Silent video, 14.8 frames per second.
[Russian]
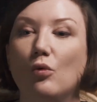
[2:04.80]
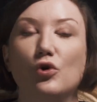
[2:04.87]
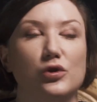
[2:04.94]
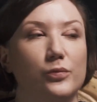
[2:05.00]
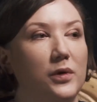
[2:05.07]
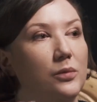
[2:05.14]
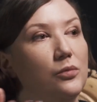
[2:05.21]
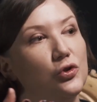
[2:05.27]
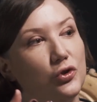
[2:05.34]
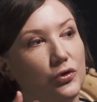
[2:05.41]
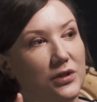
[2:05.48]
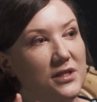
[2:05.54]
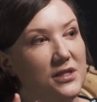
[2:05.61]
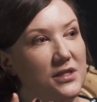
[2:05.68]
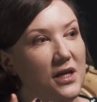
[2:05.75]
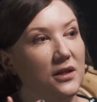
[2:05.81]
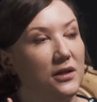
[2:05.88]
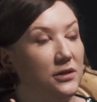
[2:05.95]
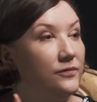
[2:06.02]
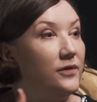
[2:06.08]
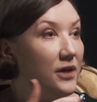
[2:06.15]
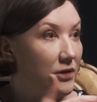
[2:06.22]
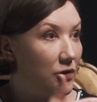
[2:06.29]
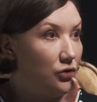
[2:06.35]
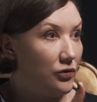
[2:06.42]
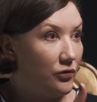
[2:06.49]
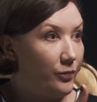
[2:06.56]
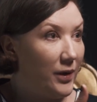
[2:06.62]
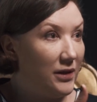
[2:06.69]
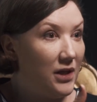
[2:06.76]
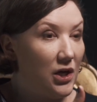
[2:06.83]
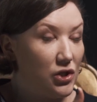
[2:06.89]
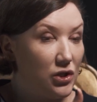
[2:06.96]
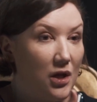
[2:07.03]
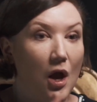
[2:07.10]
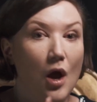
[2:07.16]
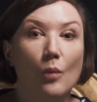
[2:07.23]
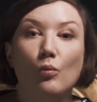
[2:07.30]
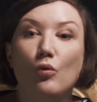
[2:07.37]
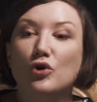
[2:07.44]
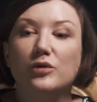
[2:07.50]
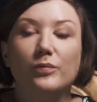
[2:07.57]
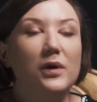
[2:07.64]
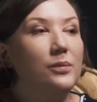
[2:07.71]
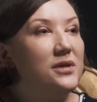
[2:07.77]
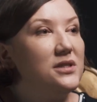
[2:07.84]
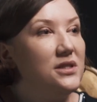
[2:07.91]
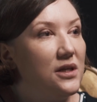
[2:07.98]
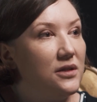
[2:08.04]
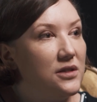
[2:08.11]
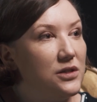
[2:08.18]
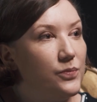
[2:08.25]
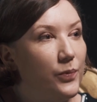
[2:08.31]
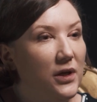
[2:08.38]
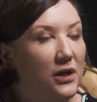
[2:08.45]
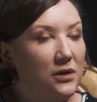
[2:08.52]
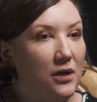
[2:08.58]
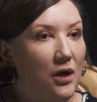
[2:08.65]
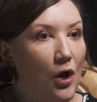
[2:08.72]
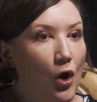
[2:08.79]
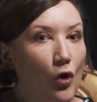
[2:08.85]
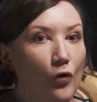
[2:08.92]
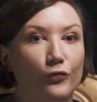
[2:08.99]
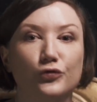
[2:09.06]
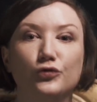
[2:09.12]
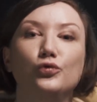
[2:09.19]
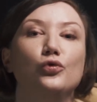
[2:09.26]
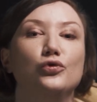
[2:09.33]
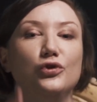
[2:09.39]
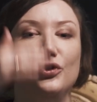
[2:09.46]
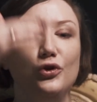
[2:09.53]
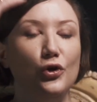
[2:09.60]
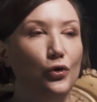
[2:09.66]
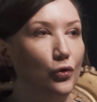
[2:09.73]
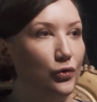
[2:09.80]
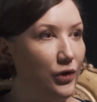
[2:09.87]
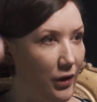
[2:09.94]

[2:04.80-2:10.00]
можем ли мы что-то сделать и выкатить mm-hmm. что-то в продакшн, можем ли мы сделать спринт, вдруг на нее